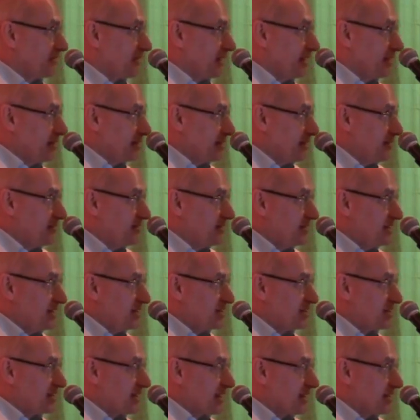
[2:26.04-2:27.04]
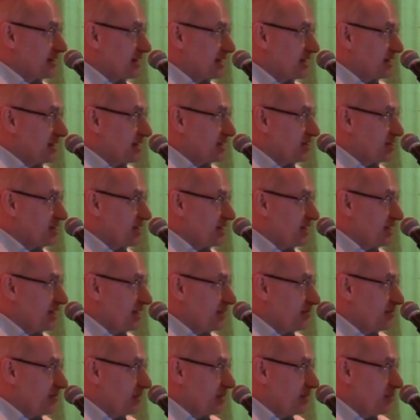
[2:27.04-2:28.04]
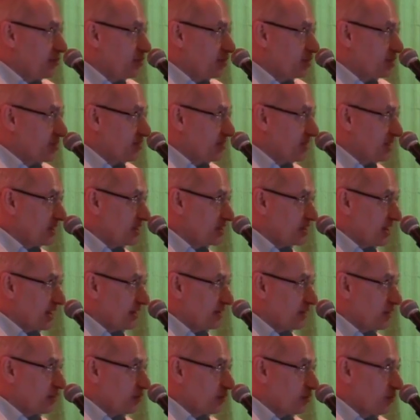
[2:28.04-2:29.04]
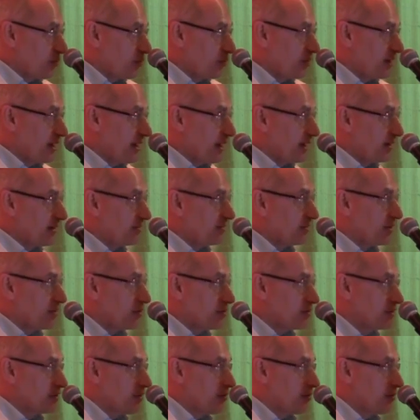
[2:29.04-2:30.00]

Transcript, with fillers: если физической задержки нет, мы не можем держать друг друга рядом друг с